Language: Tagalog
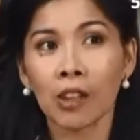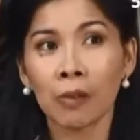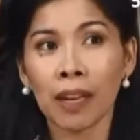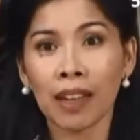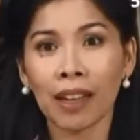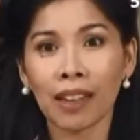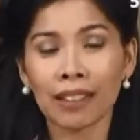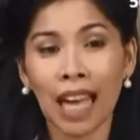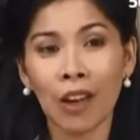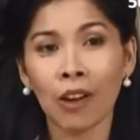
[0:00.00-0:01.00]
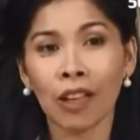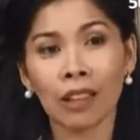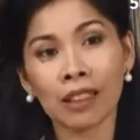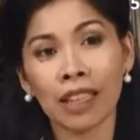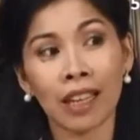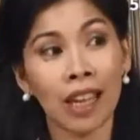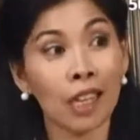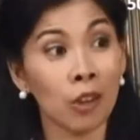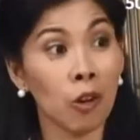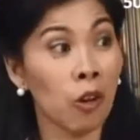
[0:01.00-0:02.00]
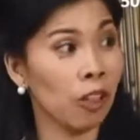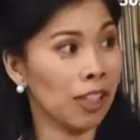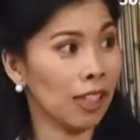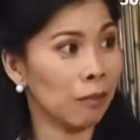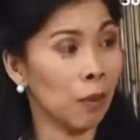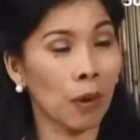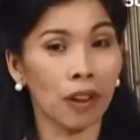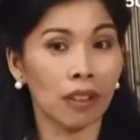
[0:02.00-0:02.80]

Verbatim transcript: yung mga tao na alcoholic po,